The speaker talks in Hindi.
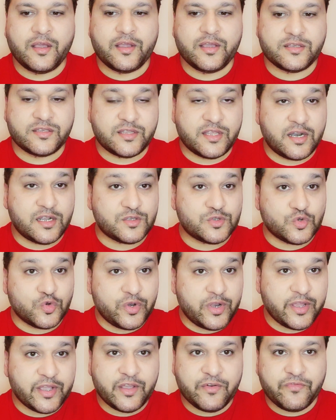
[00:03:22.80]
इस तरह
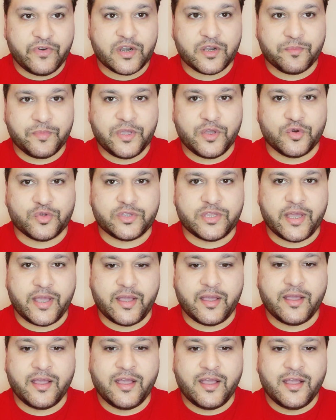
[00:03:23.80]
सोने के वर्क भी होते
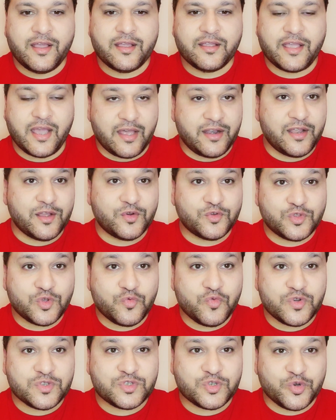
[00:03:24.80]
हैं कहने को तो
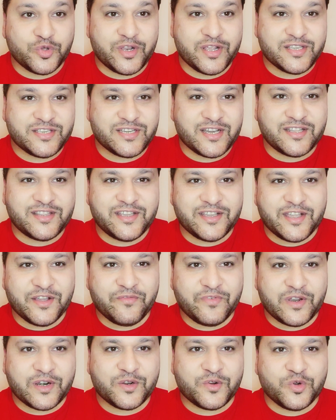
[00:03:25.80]
वो सोने चांदी के
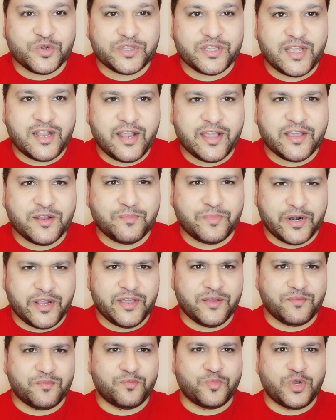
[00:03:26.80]
वर्क होते हैं लेकिन
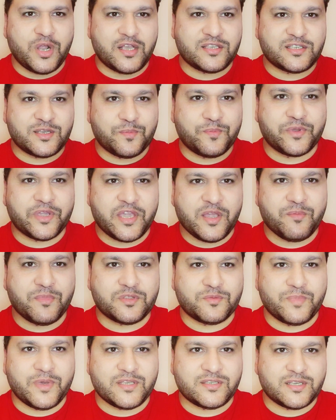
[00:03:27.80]
बड़ी मुनासब
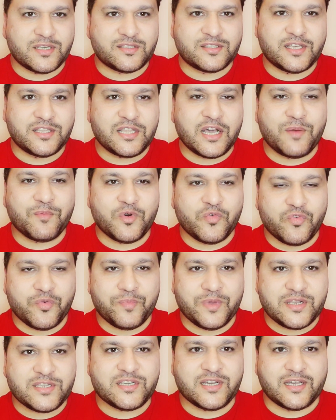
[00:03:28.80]
कीमत पे सस्ते दामों वो
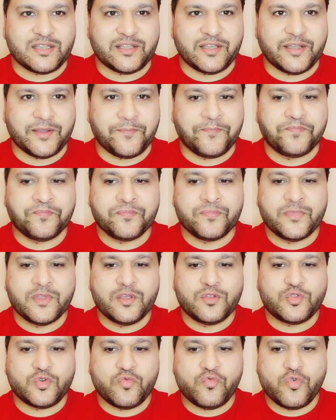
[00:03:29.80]
मिल जाते हैं
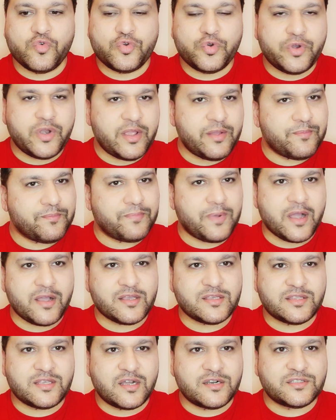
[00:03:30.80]
तो वो उन्होंने
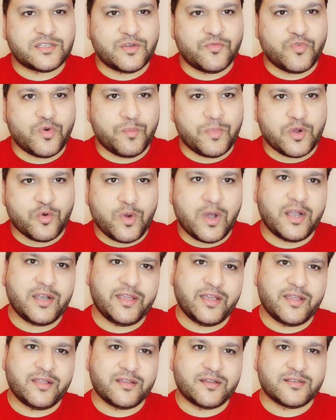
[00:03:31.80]
पाकिस्तान से वो मंगवा
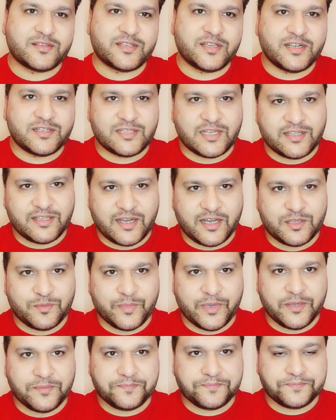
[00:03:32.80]
लिए कसर तादाद
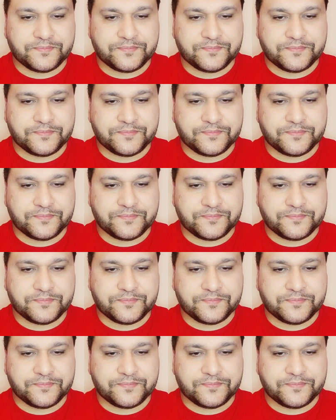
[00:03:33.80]
में